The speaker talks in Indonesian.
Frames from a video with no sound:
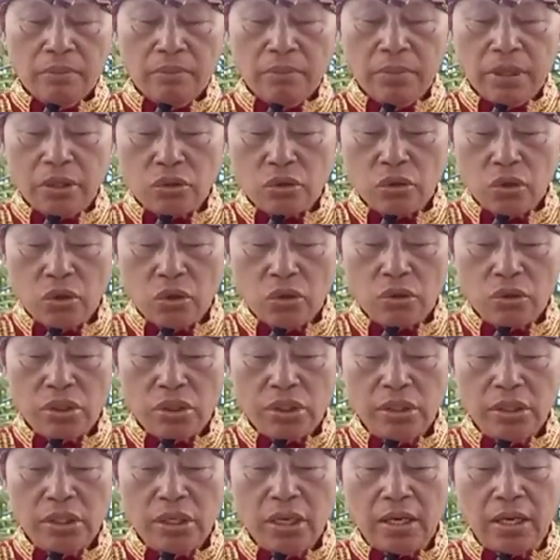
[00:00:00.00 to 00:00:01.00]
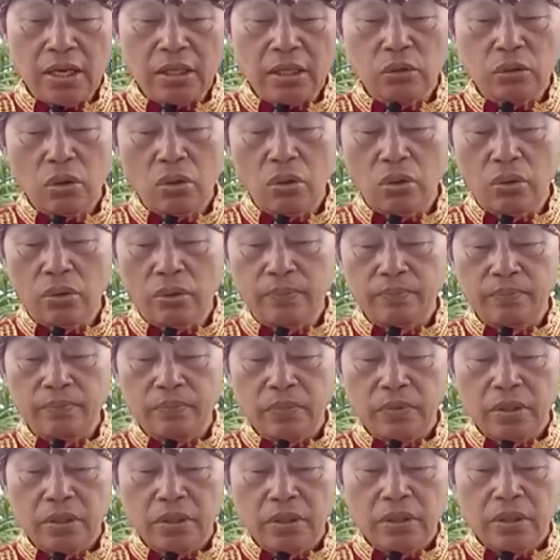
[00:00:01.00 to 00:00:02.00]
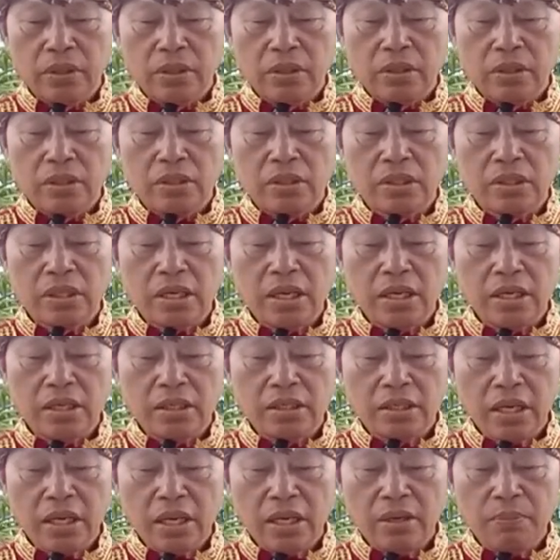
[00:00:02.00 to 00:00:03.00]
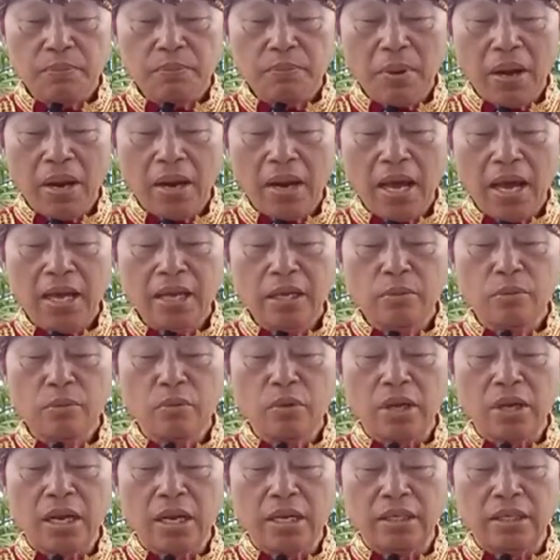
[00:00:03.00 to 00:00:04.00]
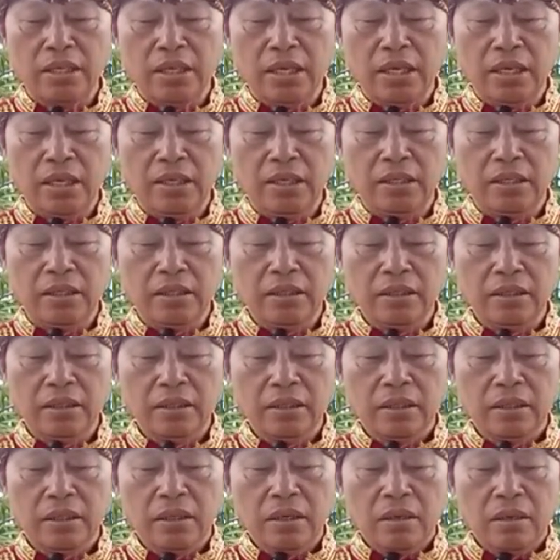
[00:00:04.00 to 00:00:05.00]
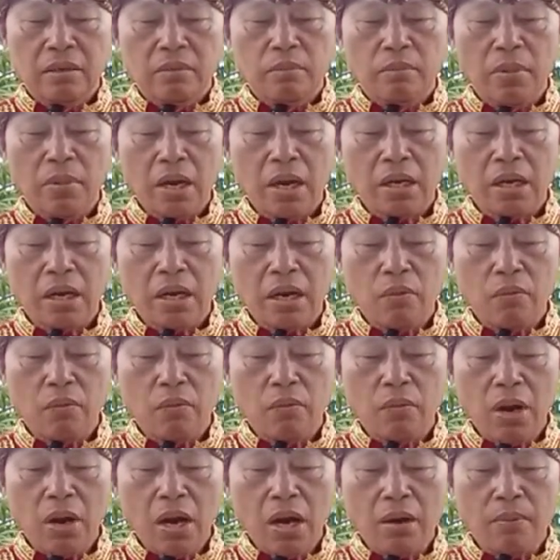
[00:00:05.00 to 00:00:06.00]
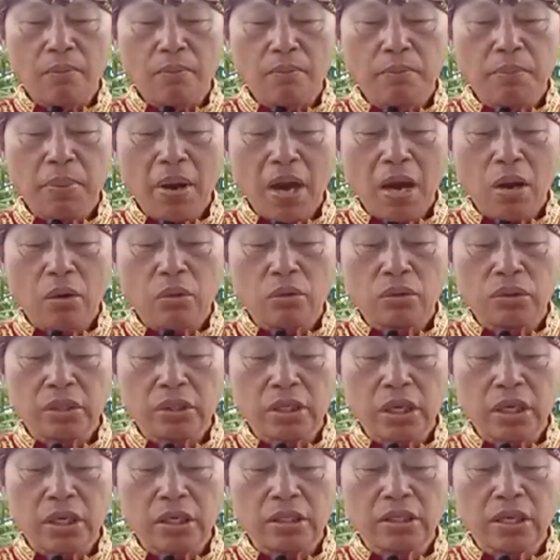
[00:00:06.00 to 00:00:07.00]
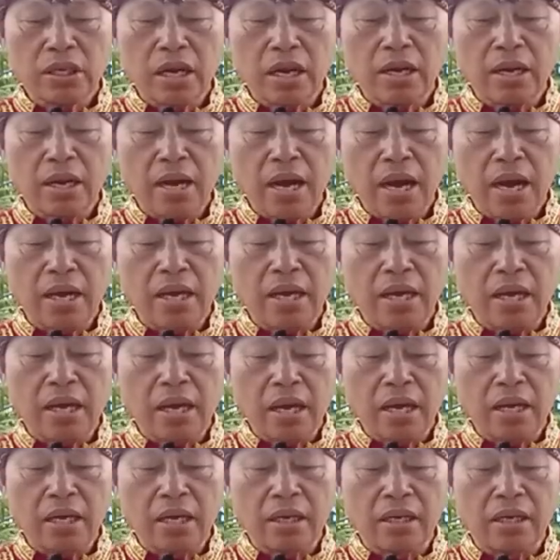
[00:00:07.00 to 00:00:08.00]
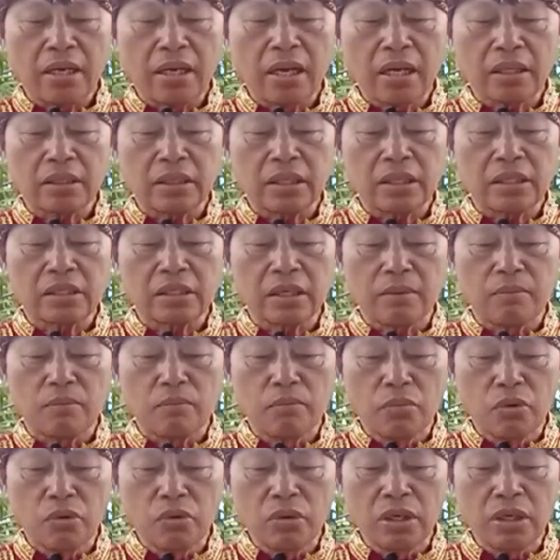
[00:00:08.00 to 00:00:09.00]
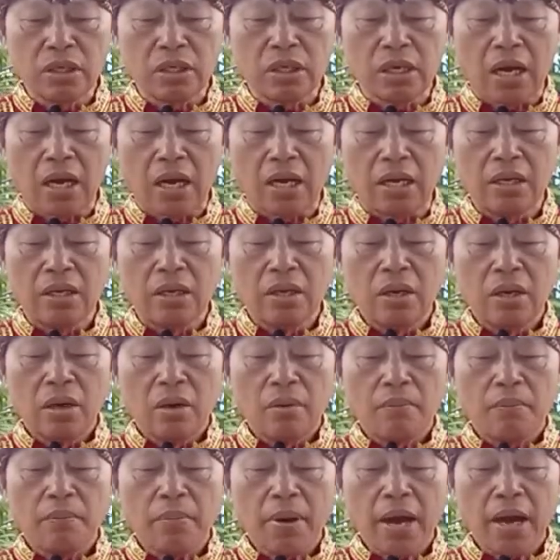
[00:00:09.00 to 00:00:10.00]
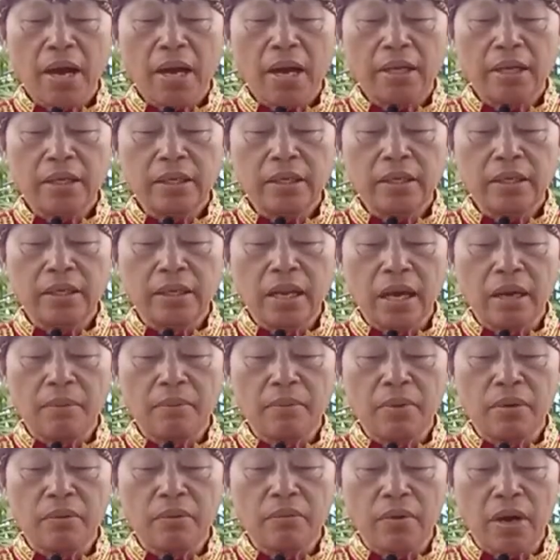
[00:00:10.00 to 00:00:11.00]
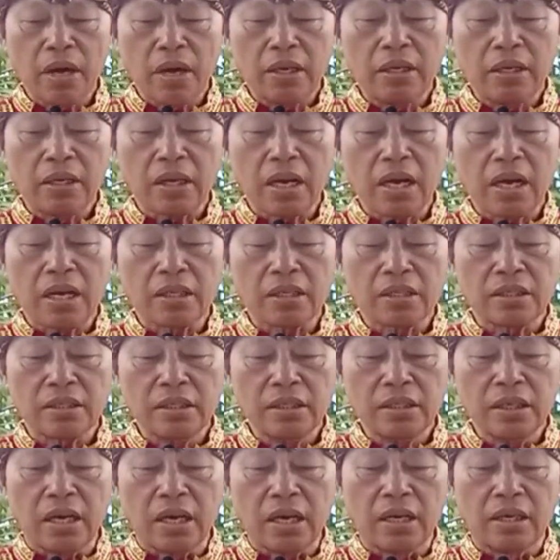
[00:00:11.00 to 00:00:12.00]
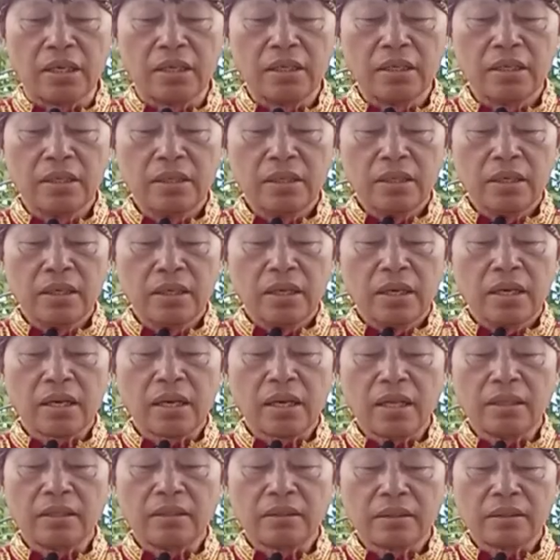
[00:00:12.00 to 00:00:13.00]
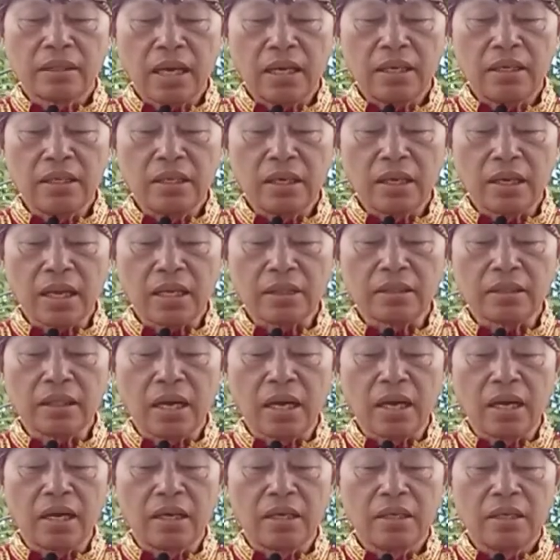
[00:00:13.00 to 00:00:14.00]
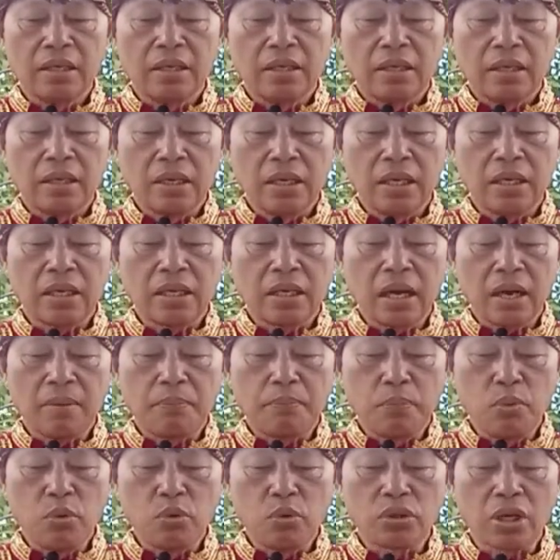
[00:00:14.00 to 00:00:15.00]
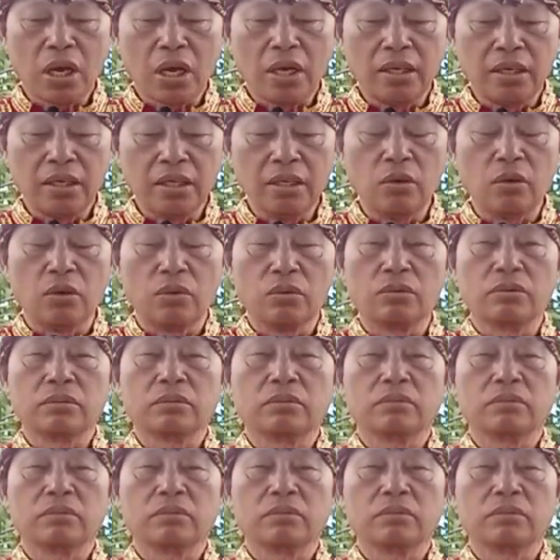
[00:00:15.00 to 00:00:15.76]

Mesono sia nato sei sei palaimo Danieli. Maka wa ampau sei sangaya ngaya date sambunika pai dame vali rahasia rantani rata Rika Pusalino.